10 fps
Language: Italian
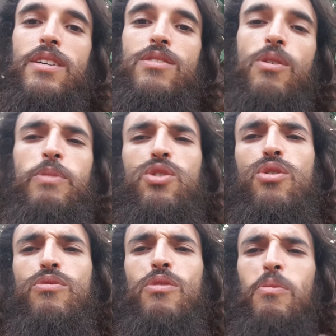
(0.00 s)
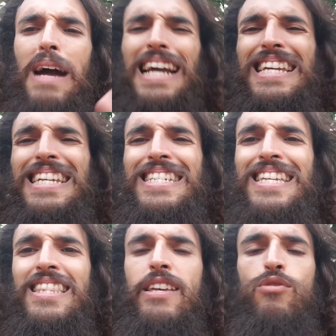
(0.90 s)
Non mi sono mai
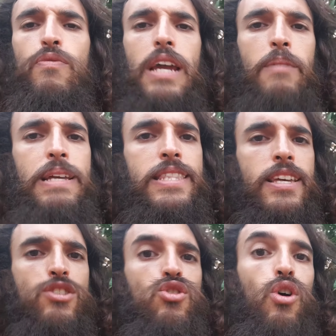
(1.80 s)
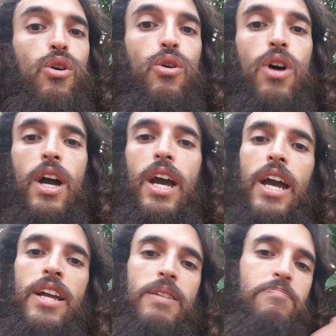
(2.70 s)
sentito veramente solo
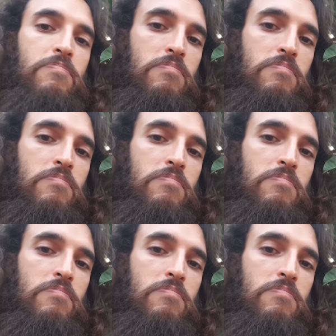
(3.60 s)
e